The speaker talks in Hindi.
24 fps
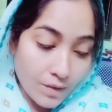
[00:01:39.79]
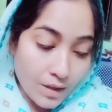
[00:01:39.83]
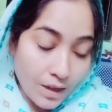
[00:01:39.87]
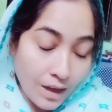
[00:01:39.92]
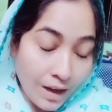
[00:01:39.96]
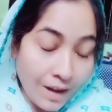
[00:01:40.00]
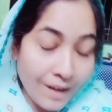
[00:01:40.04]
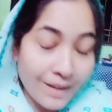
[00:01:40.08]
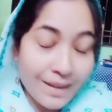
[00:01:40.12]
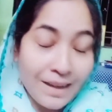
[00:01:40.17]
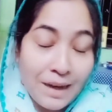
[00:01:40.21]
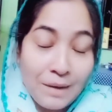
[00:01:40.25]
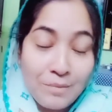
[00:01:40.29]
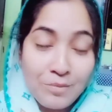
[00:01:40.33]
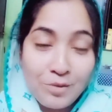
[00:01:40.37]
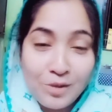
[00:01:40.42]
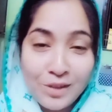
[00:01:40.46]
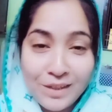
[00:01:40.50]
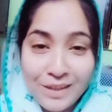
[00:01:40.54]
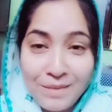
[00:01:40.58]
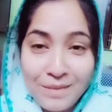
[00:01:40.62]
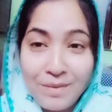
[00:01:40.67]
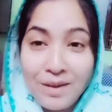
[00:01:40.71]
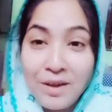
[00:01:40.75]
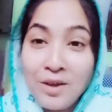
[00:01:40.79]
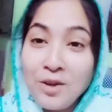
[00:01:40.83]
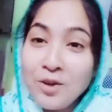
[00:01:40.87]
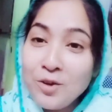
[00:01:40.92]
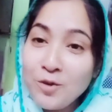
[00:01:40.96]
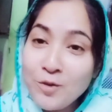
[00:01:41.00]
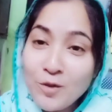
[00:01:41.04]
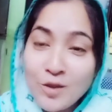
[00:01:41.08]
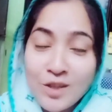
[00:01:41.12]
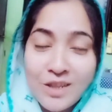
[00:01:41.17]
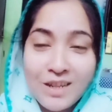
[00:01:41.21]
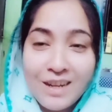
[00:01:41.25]
हाँ क्या बोल रही थी मैं
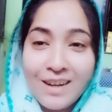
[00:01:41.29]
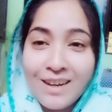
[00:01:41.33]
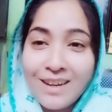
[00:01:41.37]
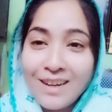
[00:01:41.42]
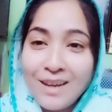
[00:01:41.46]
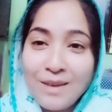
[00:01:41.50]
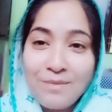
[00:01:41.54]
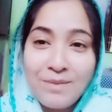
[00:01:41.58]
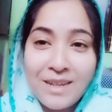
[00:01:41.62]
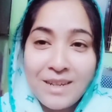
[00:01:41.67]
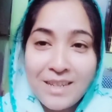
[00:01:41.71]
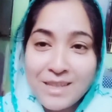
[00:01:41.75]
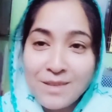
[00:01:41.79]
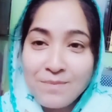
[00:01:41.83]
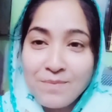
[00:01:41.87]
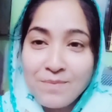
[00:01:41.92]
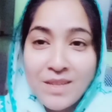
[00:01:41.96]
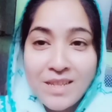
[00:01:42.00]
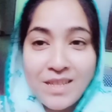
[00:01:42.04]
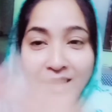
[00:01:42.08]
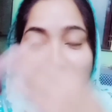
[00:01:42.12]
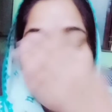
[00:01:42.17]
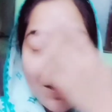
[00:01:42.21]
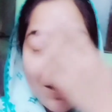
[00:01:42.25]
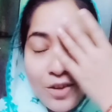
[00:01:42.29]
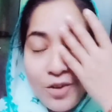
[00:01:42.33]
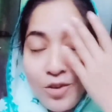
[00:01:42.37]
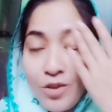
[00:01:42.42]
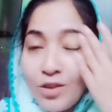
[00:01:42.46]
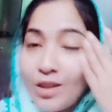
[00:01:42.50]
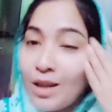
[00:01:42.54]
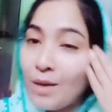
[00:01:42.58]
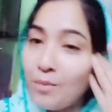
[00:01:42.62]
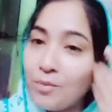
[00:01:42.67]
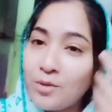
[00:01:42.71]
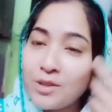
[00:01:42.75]
उस चैनल का भी रेसिपीज देख
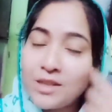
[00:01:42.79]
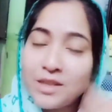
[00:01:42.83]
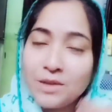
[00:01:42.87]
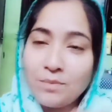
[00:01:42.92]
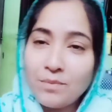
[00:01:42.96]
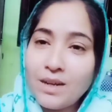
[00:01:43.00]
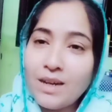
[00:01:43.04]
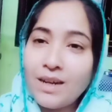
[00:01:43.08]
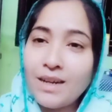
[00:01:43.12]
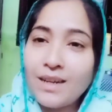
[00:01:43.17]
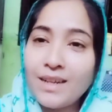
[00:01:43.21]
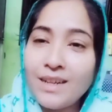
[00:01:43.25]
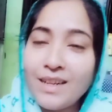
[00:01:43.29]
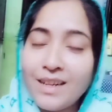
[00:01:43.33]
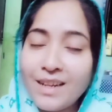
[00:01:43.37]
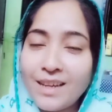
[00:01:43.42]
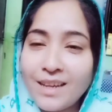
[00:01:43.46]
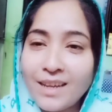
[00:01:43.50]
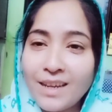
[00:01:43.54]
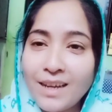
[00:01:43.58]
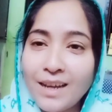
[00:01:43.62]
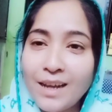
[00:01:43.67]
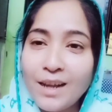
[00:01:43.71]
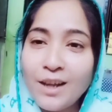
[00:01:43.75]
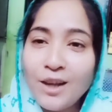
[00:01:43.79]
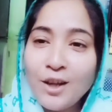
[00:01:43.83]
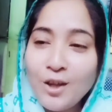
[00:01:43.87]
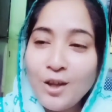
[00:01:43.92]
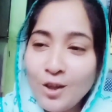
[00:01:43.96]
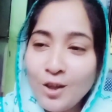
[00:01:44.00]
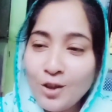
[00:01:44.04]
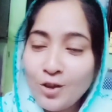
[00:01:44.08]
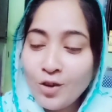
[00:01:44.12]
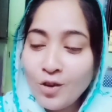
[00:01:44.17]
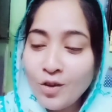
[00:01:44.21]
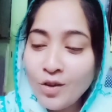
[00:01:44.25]
लोगे तो आपको सिमिलर ही लगेगा
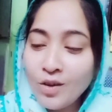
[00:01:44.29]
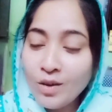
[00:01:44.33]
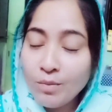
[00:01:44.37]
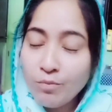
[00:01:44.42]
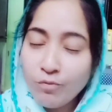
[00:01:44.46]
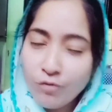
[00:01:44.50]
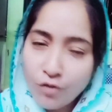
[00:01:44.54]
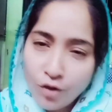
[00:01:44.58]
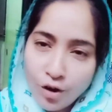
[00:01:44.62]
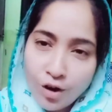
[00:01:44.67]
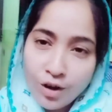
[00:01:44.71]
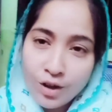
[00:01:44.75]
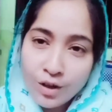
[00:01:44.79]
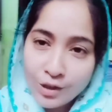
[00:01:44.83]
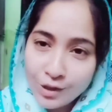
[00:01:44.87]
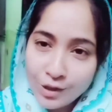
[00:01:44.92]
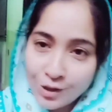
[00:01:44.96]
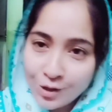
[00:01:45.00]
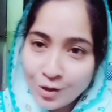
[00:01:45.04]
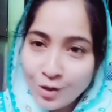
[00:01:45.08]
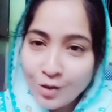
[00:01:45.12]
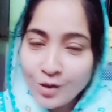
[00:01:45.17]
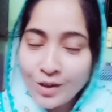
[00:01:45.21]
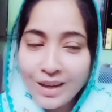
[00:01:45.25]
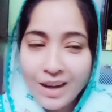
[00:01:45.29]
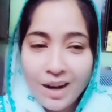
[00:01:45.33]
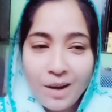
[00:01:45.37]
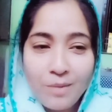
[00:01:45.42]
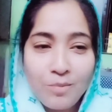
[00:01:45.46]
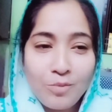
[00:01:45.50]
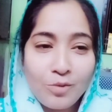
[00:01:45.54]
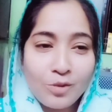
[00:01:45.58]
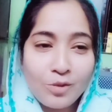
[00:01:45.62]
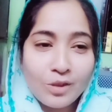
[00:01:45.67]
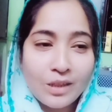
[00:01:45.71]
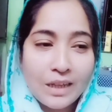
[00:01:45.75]
तो फ्रॉड इसको
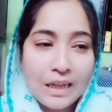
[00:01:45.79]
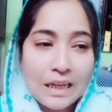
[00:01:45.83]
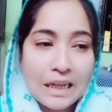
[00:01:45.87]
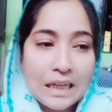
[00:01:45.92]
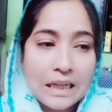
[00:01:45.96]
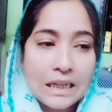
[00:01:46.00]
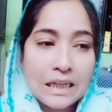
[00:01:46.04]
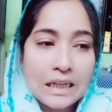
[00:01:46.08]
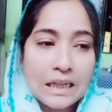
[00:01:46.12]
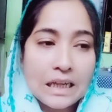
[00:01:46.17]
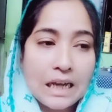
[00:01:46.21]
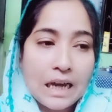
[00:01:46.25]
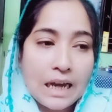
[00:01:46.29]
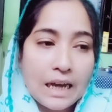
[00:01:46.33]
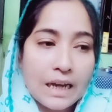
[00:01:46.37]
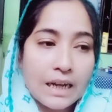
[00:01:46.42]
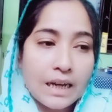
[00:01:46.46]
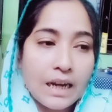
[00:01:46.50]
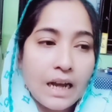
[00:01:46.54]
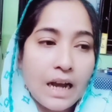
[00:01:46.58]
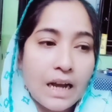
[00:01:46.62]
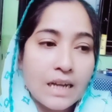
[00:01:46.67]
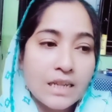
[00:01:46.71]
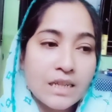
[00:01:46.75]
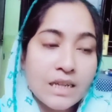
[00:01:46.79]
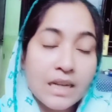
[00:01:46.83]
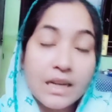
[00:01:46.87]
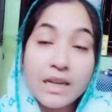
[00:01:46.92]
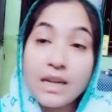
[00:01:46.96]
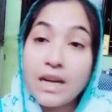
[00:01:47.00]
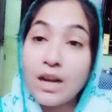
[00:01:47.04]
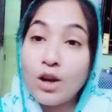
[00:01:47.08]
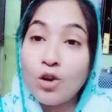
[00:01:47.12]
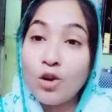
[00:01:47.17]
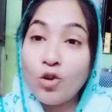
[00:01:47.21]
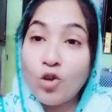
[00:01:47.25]
करना बोलते हैं लेकिन क्या है ना आजकल
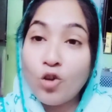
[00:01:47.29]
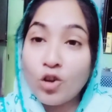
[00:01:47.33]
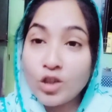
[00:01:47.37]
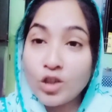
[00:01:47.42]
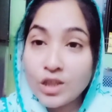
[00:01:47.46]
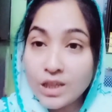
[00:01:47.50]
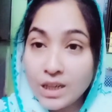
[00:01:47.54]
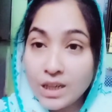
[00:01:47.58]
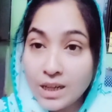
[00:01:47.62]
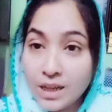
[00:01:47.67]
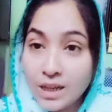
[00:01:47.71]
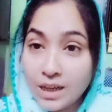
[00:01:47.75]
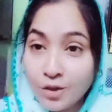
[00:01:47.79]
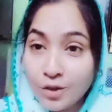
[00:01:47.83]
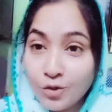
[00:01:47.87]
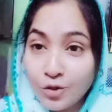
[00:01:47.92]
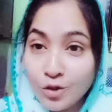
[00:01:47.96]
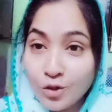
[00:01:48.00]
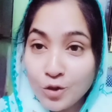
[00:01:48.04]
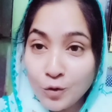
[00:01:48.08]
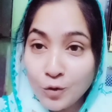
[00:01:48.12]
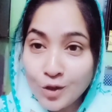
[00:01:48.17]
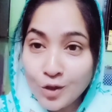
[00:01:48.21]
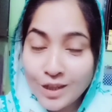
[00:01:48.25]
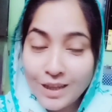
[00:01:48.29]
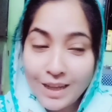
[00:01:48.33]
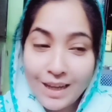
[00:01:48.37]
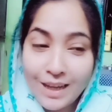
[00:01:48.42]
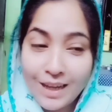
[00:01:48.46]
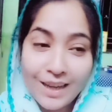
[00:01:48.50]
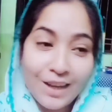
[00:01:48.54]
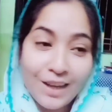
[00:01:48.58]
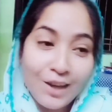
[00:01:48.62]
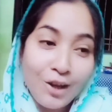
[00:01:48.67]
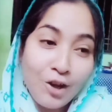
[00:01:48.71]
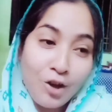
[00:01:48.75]
ना लॉजिकली कोई सोचता है
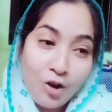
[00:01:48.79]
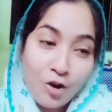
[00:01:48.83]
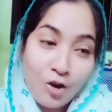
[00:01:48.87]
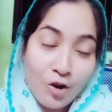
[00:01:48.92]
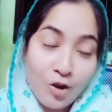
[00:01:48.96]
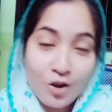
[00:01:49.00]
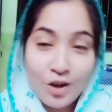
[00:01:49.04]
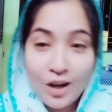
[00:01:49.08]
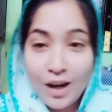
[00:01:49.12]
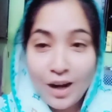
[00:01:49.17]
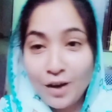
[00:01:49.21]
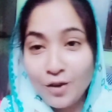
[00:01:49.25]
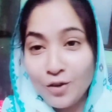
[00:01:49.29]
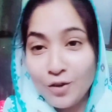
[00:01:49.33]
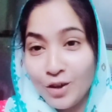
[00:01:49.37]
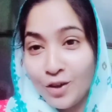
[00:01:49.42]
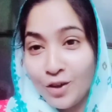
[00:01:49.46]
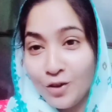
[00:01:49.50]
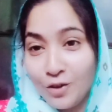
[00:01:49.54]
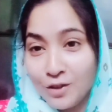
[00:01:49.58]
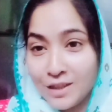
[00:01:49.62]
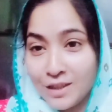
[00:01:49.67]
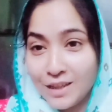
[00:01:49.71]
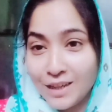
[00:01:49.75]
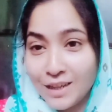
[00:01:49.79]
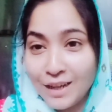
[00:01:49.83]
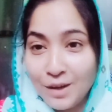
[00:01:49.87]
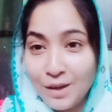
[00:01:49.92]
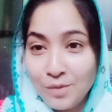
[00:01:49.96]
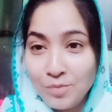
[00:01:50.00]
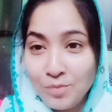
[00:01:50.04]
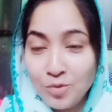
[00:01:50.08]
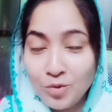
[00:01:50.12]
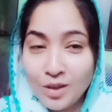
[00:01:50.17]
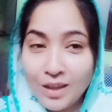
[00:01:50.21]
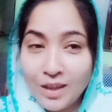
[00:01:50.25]
और ना कोई लॉजिकली
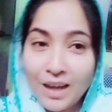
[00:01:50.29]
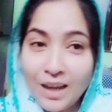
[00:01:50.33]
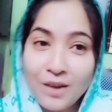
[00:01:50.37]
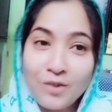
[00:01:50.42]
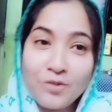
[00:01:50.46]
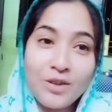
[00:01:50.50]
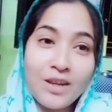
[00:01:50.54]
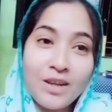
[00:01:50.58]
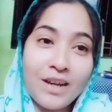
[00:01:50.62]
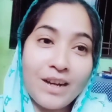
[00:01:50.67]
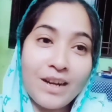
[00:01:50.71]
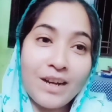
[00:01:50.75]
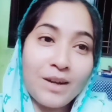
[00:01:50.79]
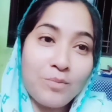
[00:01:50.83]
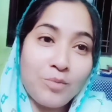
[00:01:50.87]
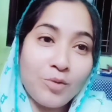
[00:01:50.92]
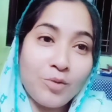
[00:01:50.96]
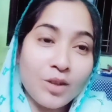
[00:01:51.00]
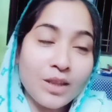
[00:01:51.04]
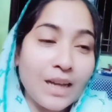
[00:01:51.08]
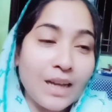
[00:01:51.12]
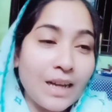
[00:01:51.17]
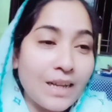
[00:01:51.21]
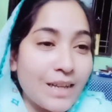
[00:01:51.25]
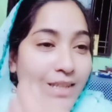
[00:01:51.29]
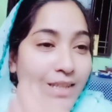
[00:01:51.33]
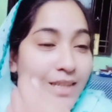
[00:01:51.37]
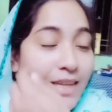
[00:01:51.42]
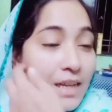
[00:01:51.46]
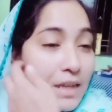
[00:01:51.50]
बोलता है कोई अगर बोलता है जैसे कि